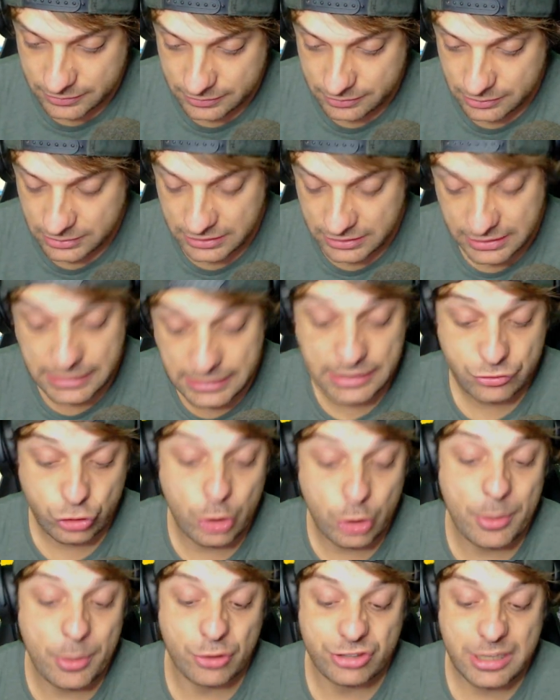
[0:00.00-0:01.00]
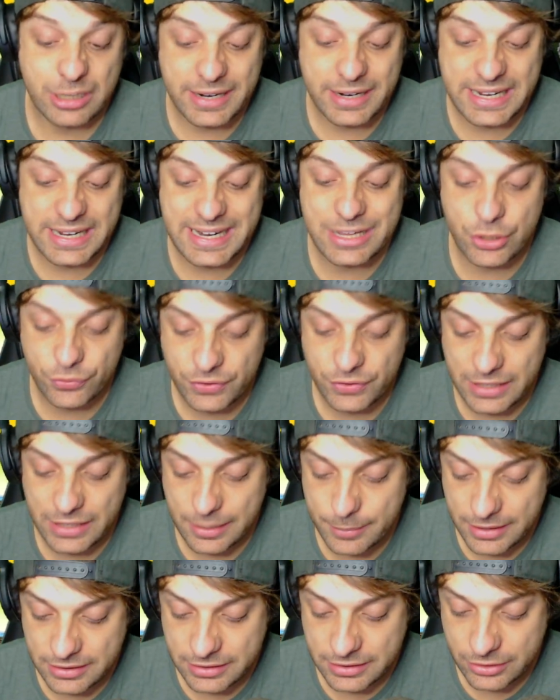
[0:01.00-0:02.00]
Y esto lo vamos a acabar ganando
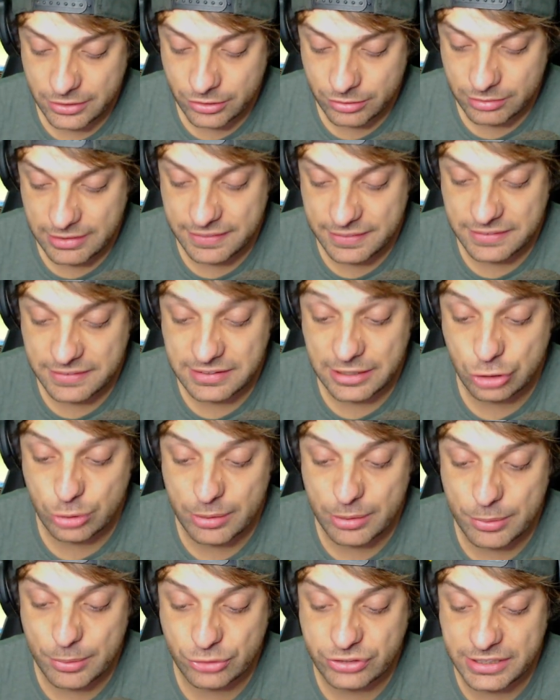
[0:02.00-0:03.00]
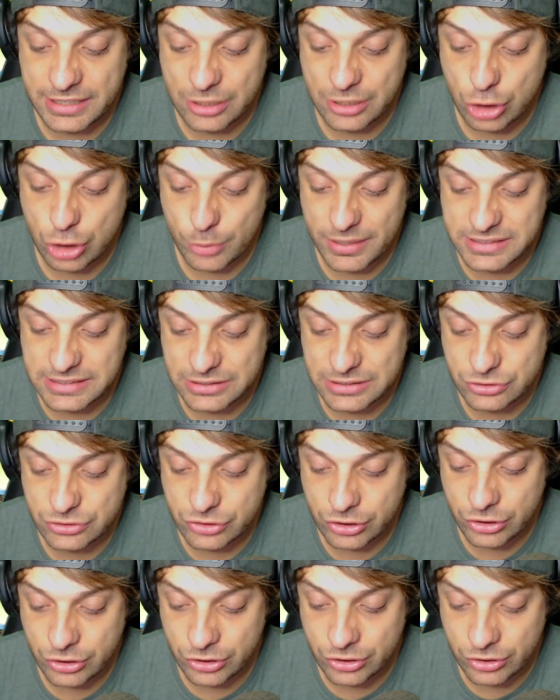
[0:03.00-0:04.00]
finalmente, ¿no? Gracias a que tuvimos ahí el cover change
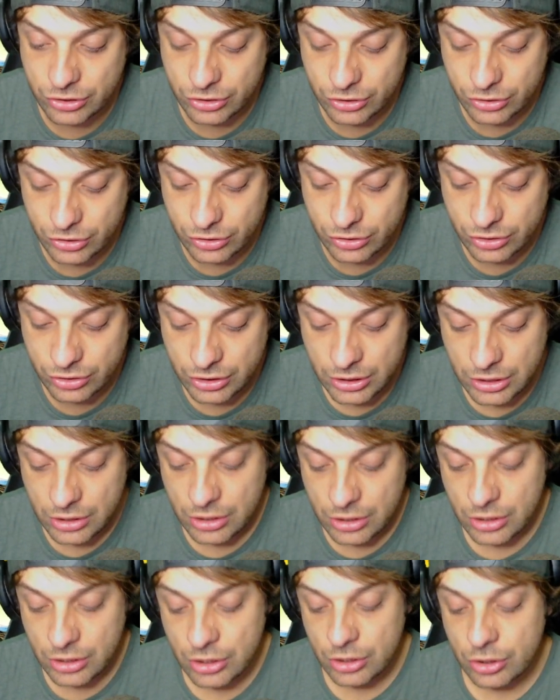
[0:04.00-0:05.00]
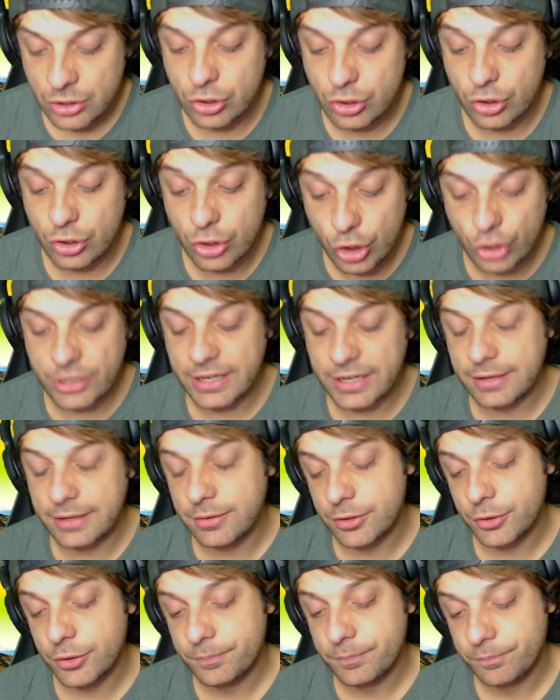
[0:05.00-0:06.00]
con, con Gohan,
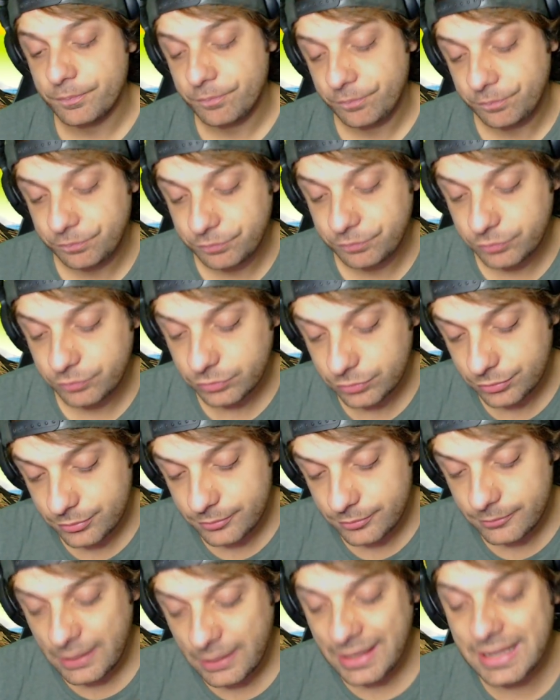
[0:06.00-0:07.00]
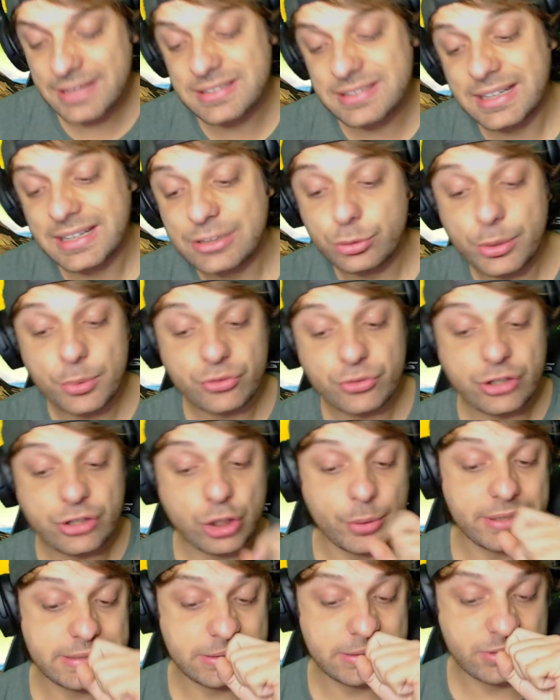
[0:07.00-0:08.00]
¿no? Fíjate que tuvimos el
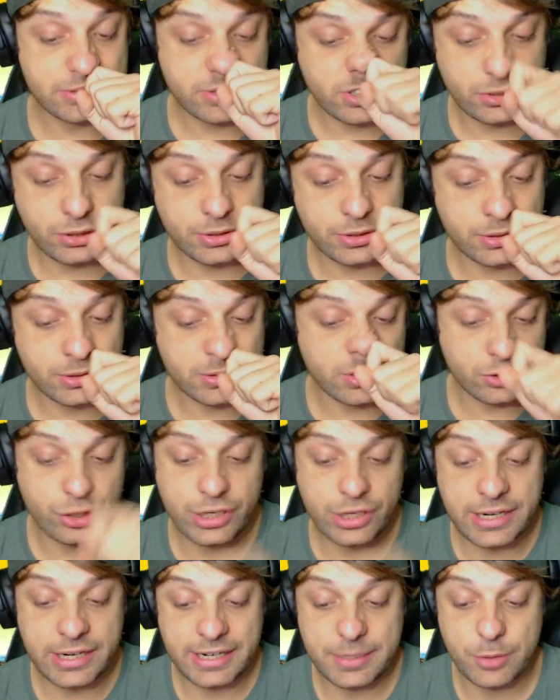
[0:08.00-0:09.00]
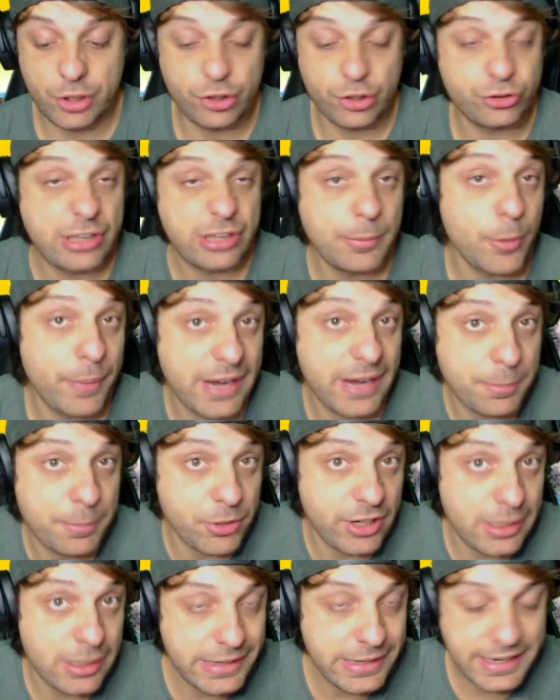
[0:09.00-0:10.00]
Covertis con, Gohan y bueno, nos salvó para
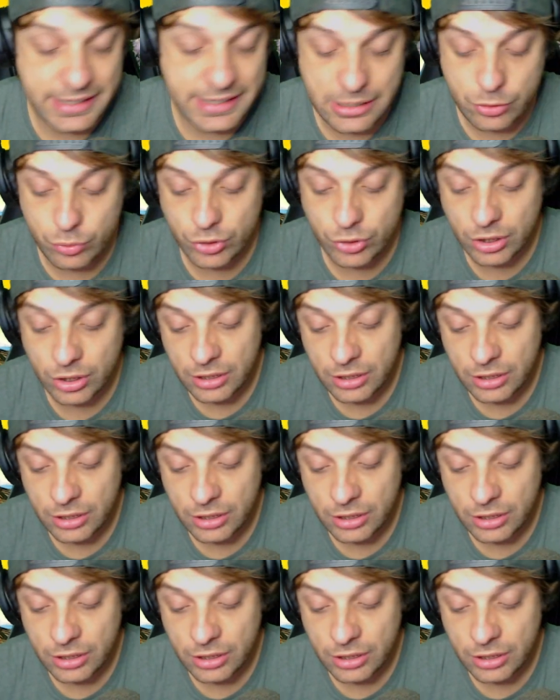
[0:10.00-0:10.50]
poder eliminarle alguno.